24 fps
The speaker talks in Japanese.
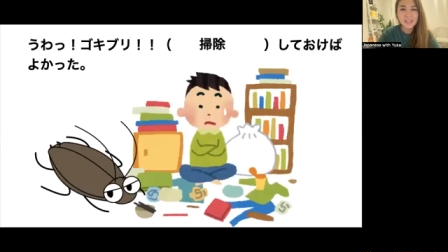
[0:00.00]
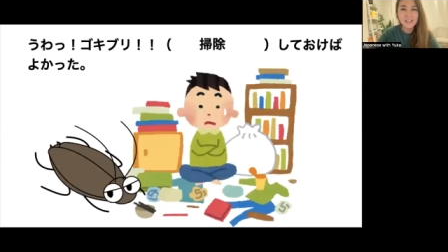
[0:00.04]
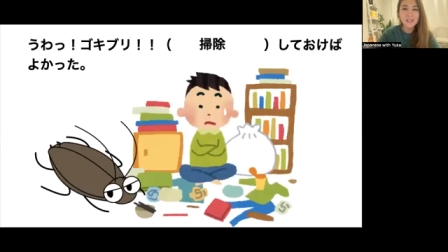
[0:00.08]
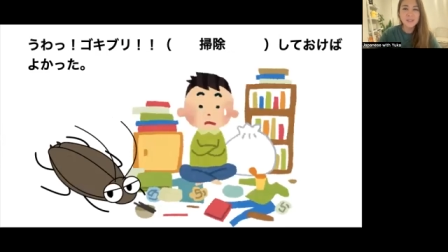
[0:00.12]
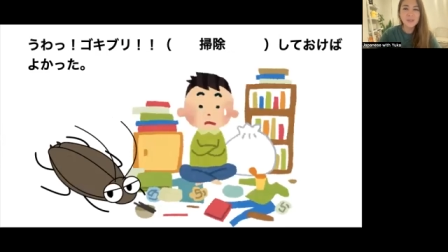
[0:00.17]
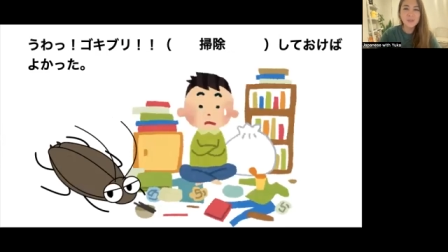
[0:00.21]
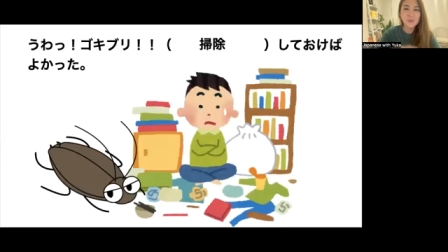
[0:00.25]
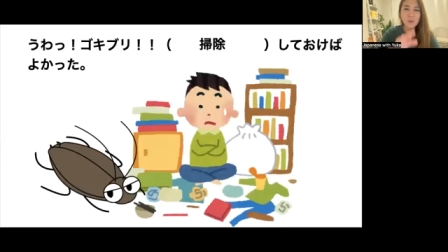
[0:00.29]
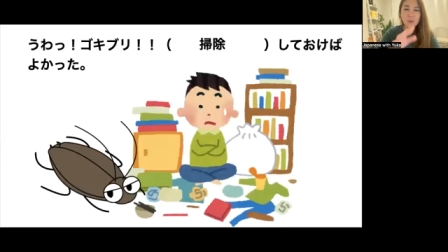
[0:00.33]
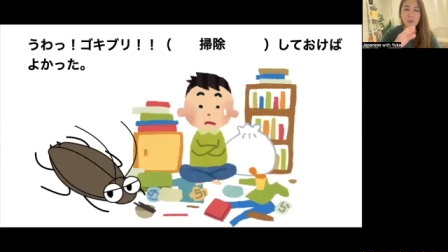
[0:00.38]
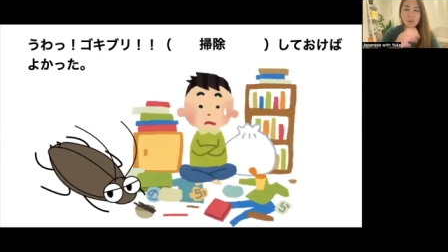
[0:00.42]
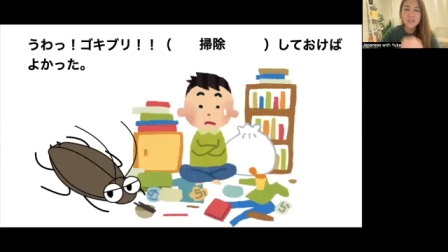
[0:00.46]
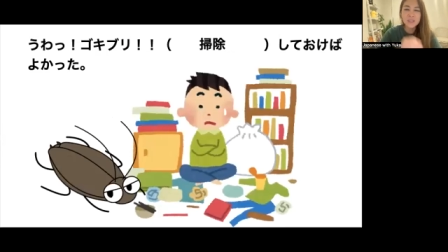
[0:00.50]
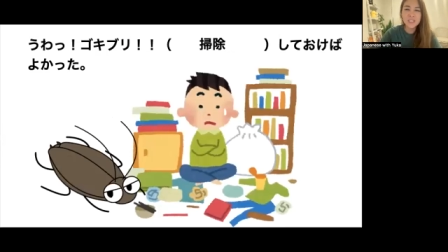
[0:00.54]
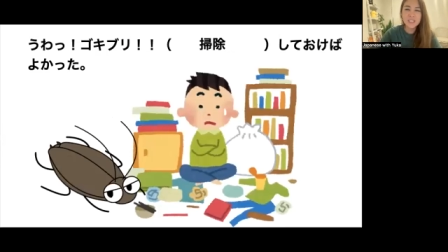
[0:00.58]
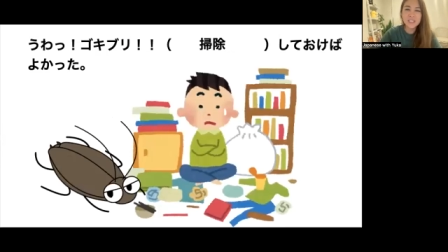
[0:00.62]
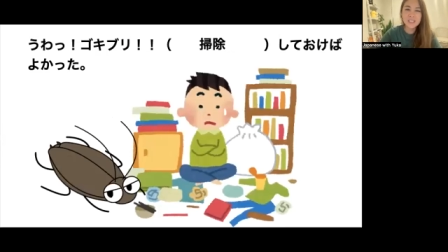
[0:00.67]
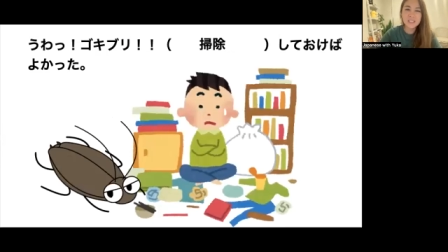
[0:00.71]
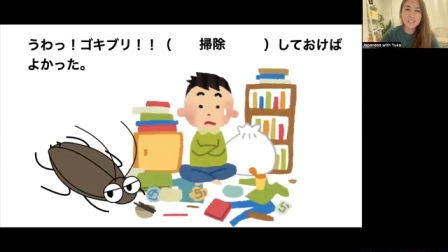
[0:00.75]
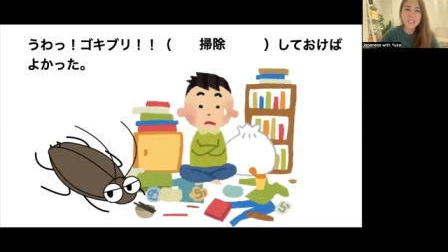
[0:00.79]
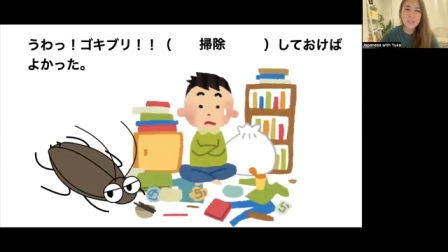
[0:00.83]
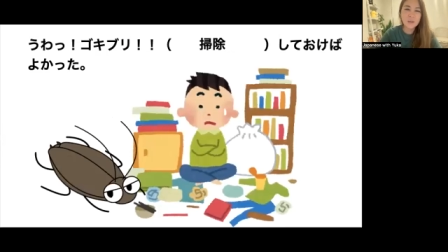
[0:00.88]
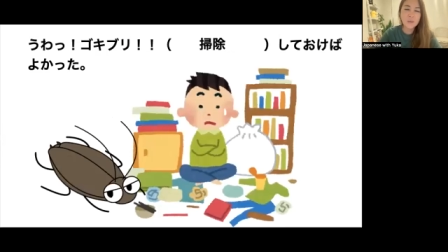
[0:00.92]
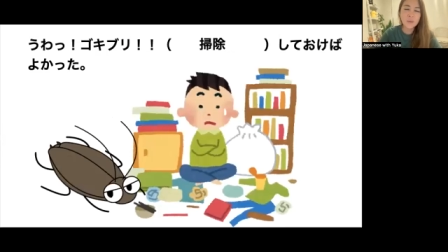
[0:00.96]
掃除し
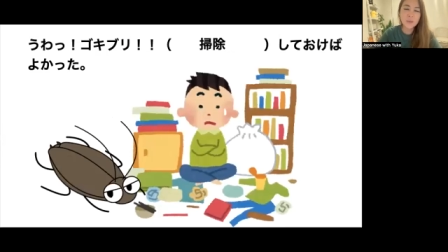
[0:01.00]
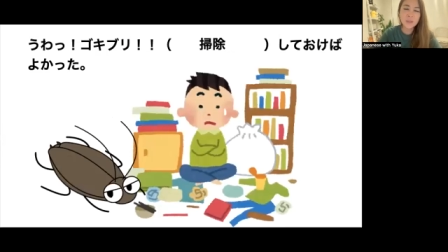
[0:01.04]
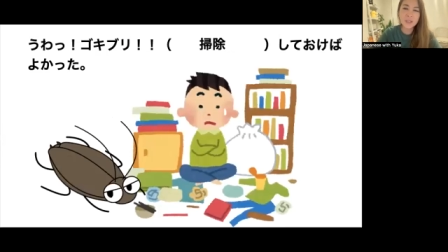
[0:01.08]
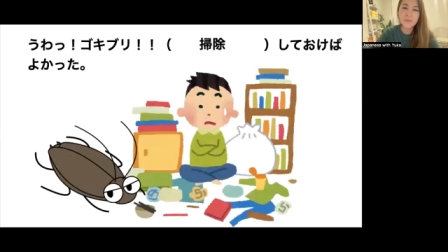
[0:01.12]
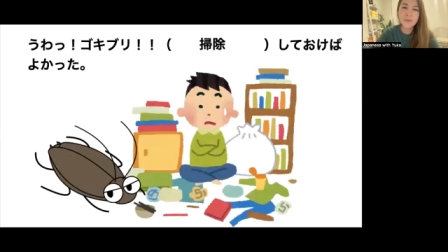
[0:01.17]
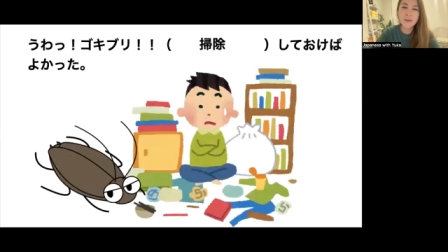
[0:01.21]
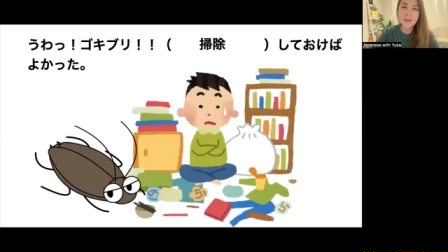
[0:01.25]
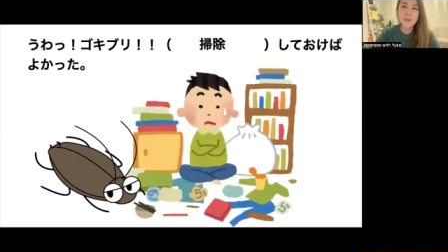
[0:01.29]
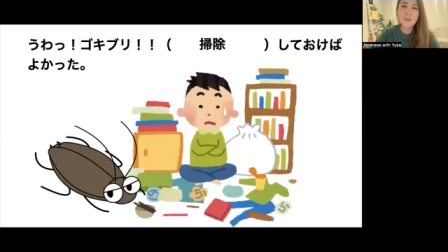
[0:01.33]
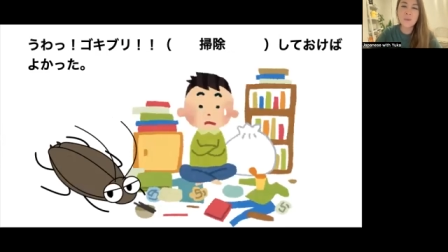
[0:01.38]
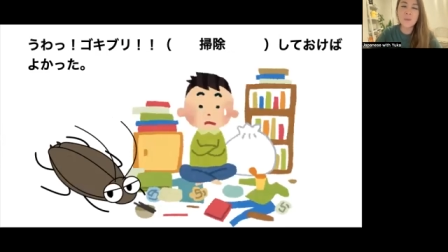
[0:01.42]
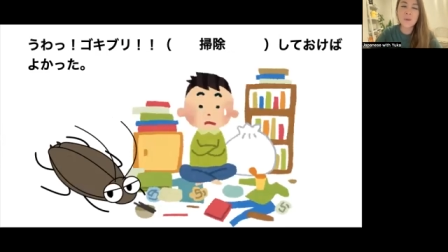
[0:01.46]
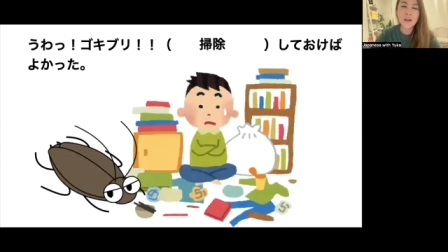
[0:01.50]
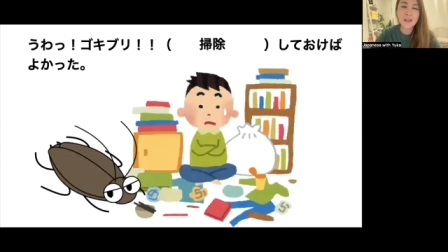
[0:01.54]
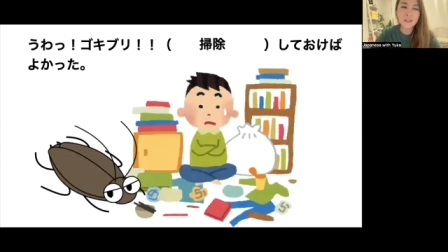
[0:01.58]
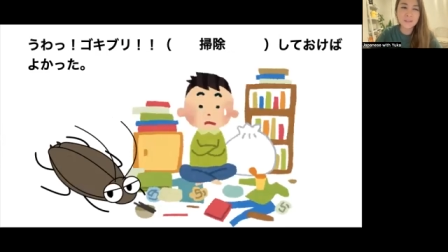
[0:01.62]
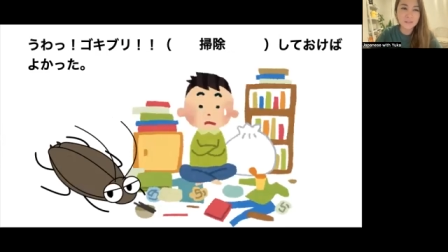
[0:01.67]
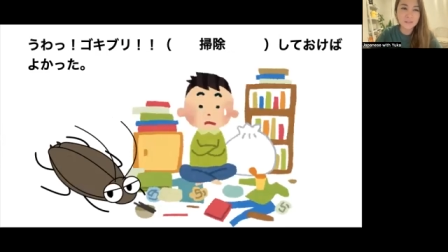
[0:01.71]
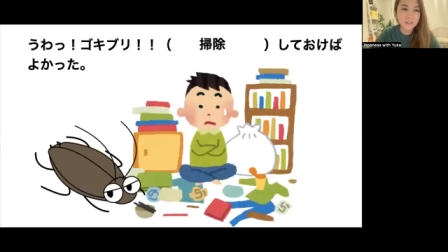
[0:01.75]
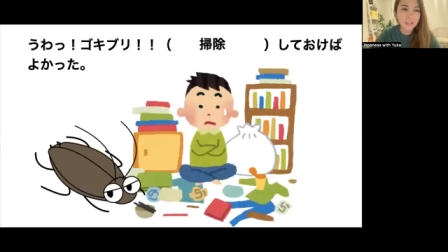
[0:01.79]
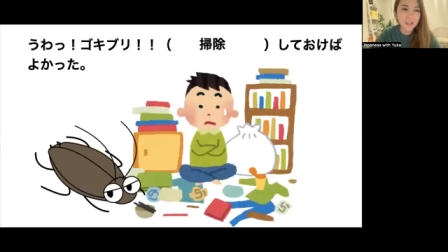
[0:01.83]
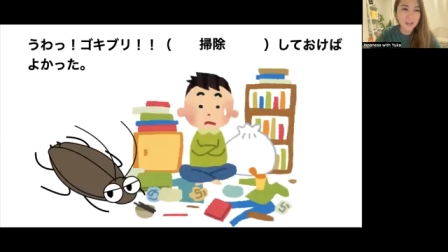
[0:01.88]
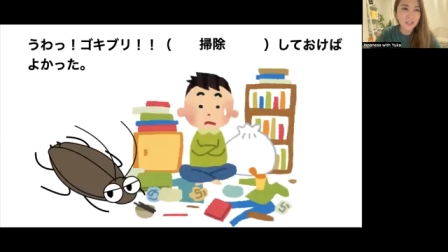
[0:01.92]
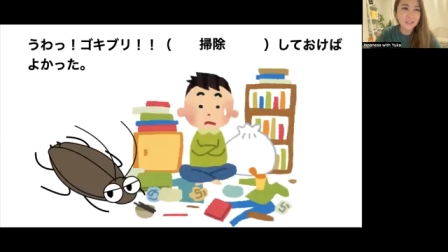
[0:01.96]
ておけばよかっ
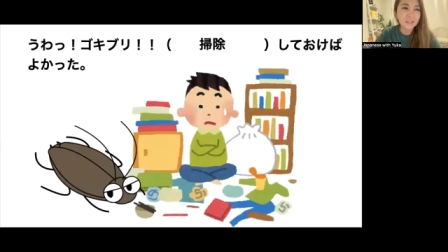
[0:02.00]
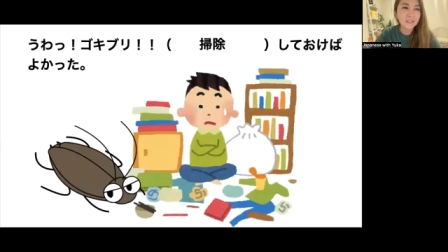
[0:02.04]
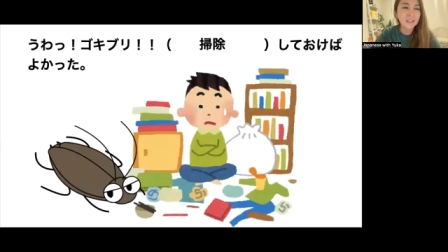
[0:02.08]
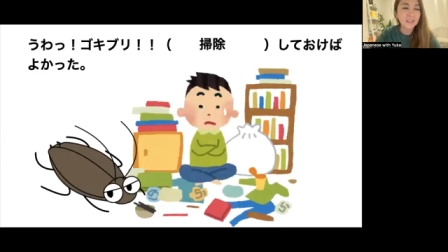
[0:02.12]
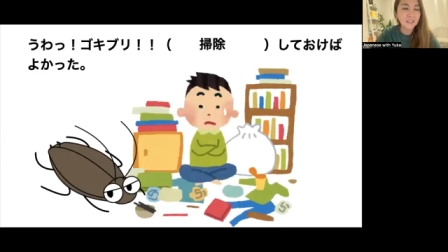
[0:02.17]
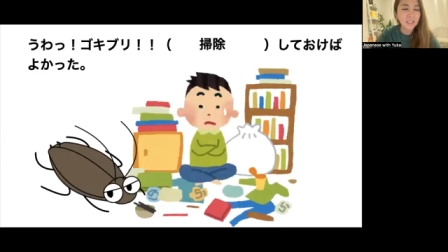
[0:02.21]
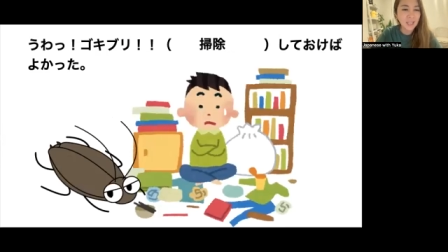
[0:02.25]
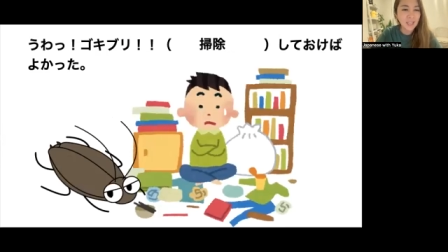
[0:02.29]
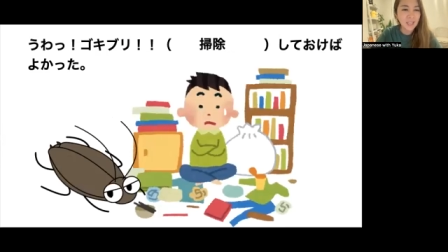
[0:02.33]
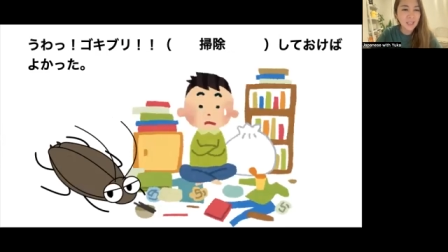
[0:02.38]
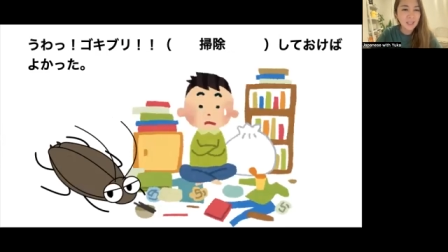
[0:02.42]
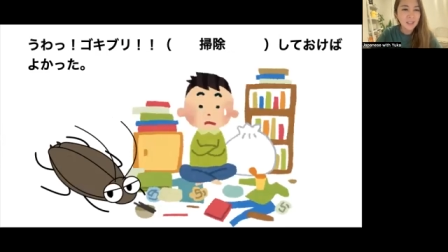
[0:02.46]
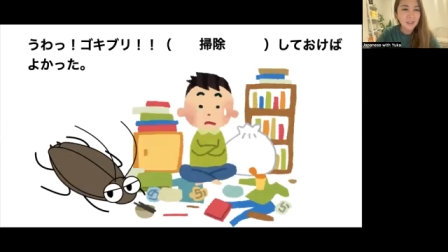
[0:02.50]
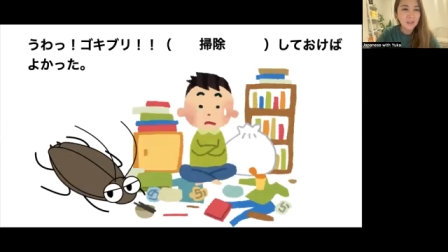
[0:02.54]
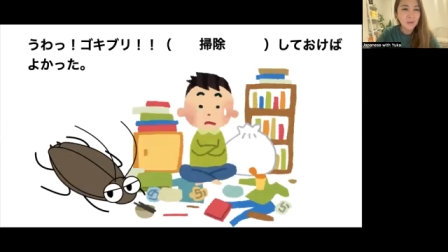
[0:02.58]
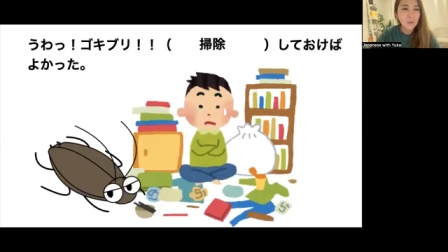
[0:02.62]
たとかね。